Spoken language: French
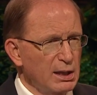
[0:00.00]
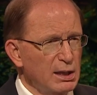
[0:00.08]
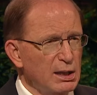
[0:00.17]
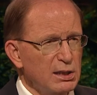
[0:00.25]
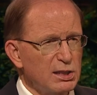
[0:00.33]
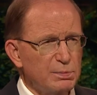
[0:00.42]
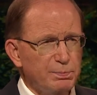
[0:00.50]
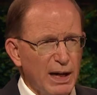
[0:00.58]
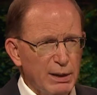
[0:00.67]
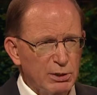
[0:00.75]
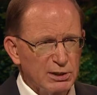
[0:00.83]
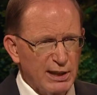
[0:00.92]
valeurs
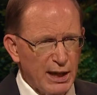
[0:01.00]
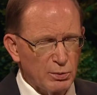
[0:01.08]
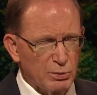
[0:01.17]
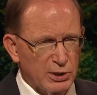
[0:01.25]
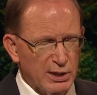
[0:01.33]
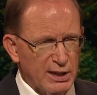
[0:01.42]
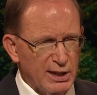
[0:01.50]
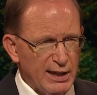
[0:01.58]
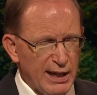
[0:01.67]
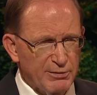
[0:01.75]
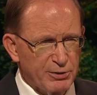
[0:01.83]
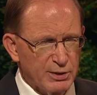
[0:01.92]
morales dont dépend toute
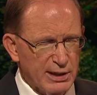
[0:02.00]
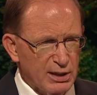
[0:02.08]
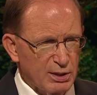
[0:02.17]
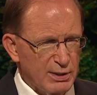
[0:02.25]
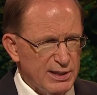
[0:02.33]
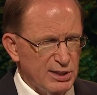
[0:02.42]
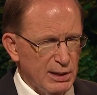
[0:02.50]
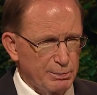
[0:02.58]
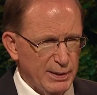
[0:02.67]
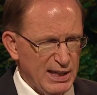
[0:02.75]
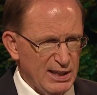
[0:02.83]
la civilisation